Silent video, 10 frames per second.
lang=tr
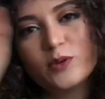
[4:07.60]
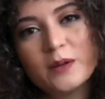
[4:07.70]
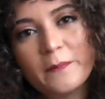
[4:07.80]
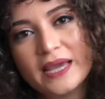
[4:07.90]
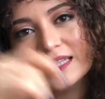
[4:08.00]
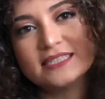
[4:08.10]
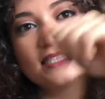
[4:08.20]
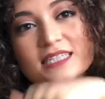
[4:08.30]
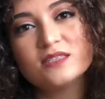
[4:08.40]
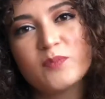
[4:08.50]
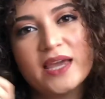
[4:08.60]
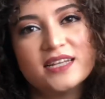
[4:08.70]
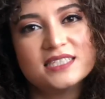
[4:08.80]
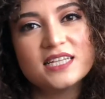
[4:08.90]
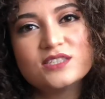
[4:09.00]
Umarım beğenirsiniz.
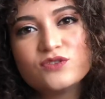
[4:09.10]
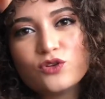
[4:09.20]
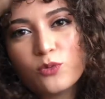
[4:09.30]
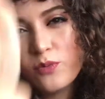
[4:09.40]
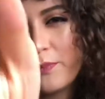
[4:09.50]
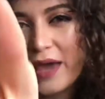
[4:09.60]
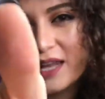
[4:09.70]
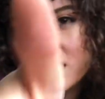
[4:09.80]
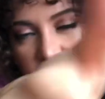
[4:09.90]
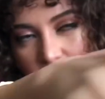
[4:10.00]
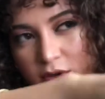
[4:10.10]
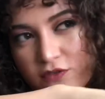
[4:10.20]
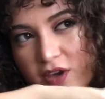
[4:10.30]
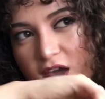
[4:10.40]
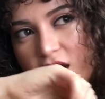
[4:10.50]
Beğenirseniz videomu beğene
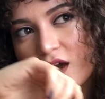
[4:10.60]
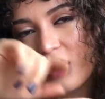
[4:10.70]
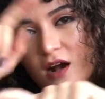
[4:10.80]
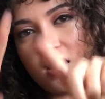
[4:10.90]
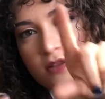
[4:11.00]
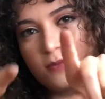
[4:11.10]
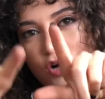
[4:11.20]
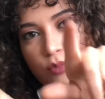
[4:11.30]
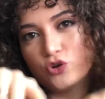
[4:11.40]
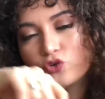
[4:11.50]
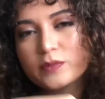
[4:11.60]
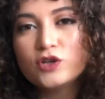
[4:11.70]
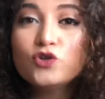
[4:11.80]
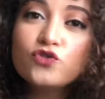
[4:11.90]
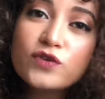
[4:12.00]
tıklamayı ve kanalıma abone
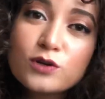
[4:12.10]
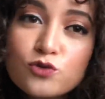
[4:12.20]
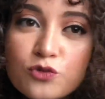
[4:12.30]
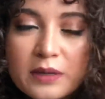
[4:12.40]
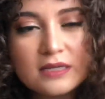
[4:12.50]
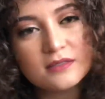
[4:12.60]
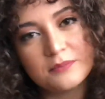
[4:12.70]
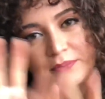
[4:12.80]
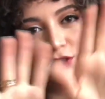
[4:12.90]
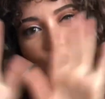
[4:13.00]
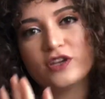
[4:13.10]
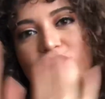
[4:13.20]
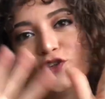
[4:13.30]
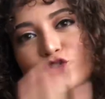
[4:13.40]
olmayı lütfen unutmayın. Bir sonraki